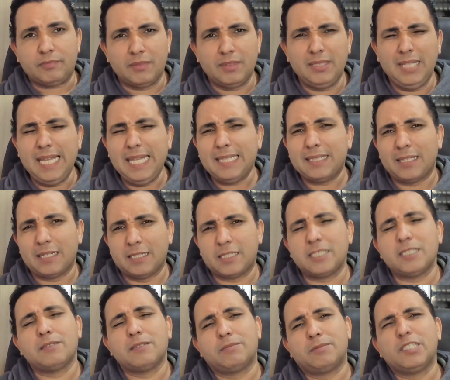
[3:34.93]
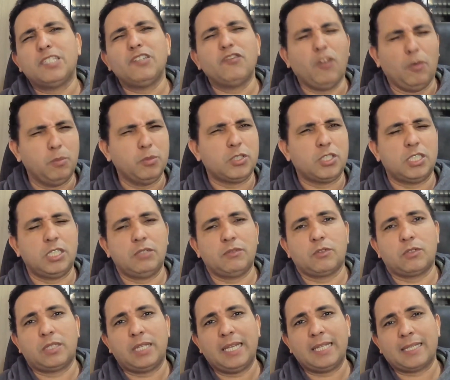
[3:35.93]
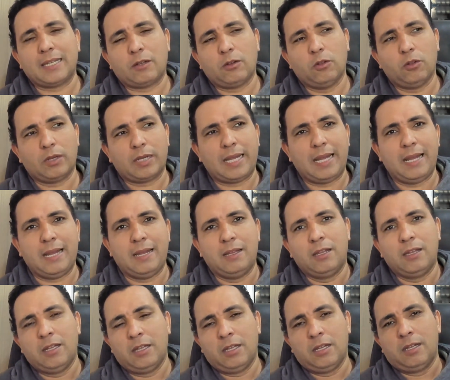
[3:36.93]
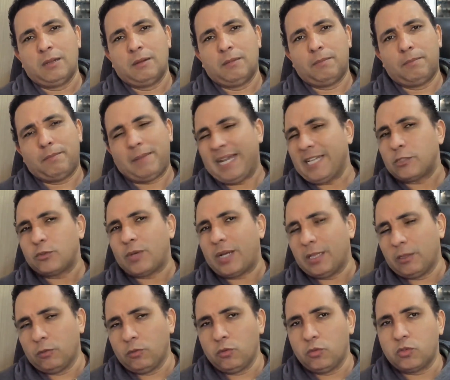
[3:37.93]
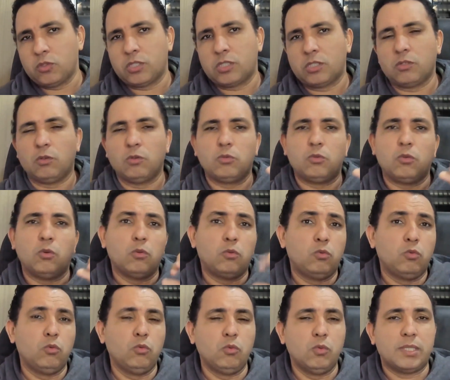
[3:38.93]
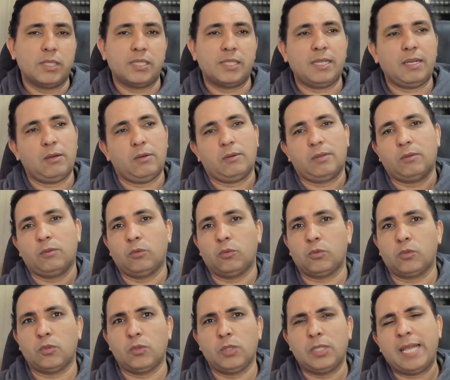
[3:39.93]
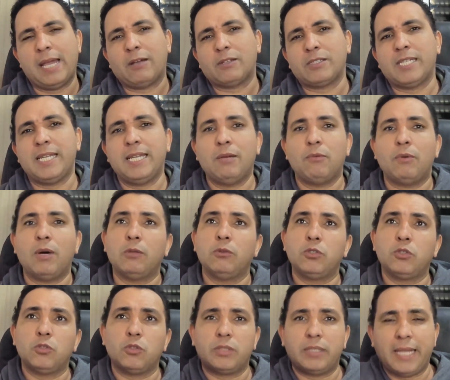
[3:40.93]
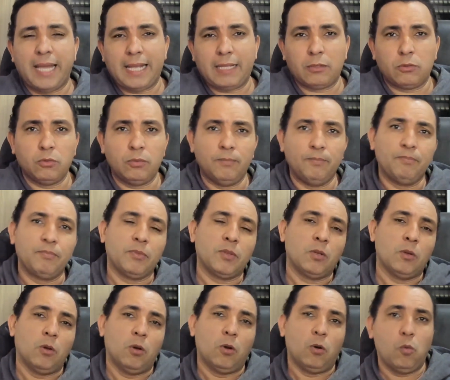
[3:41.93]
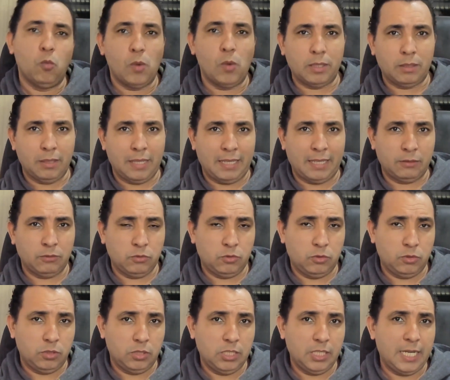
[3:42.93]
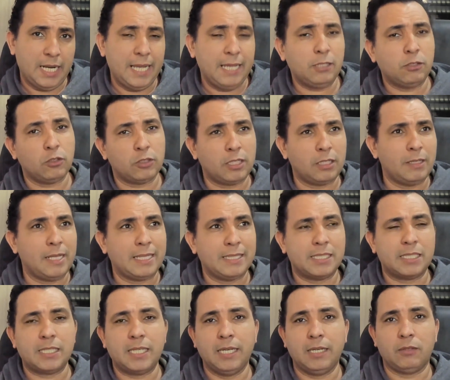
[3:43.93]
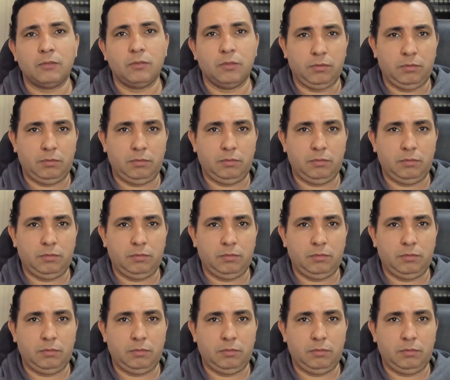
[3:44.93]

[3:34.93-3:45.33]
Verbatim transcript: tenta, se, se for possível, tenta colocar mais uma luz ou, ou duas. Né? O, o, ideal seria uma luz no teto, uma do lado direito, outra do lado esquerdo.